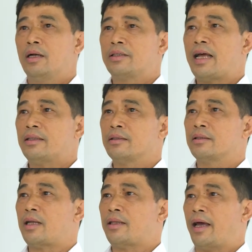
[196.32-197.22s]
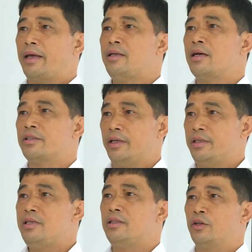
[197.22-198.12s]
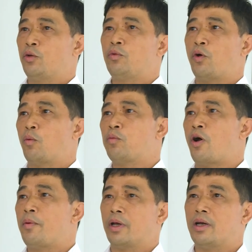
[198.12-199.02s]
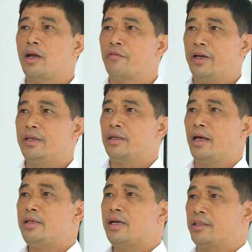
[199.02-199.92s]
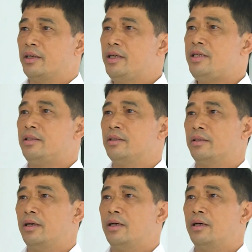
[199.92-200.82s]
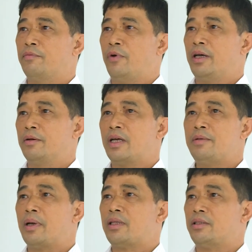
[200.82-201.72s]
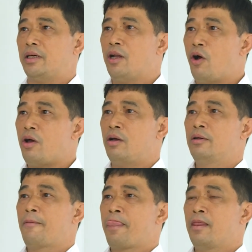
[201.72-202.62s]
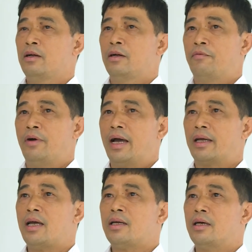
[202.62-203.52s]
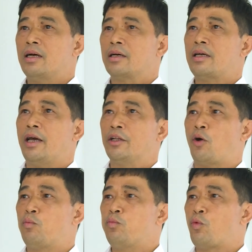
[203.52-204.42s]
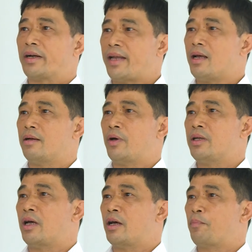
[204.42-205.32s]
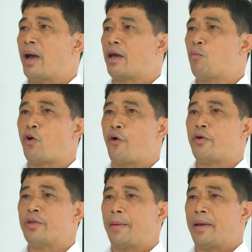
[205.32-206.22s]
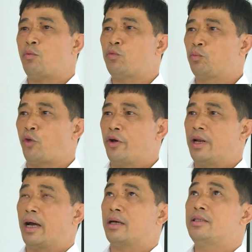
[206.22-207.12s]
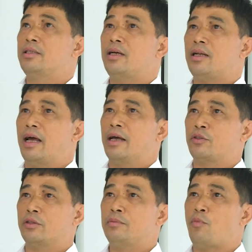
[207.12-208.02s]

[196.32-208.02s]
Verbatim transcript: rác chất thải xỉ chúng tôi cũng có những cái đơn vị để xử lý về cái món chất xỉ đó và các ờ, cái hệ thống quan tắc cái ba cái ống khói của nhà máy của chúng tôi là cái thứ nhất là xưởng